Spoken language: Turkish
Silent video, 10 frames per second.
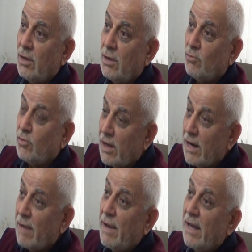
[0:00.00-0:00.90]
Buna
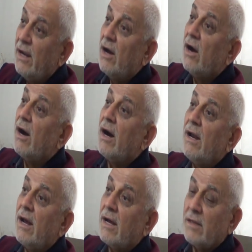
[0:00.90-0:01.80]
rağmen
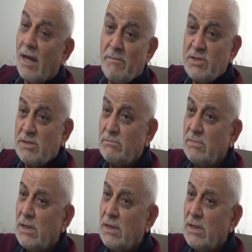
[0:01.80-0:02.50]
hala daha bizim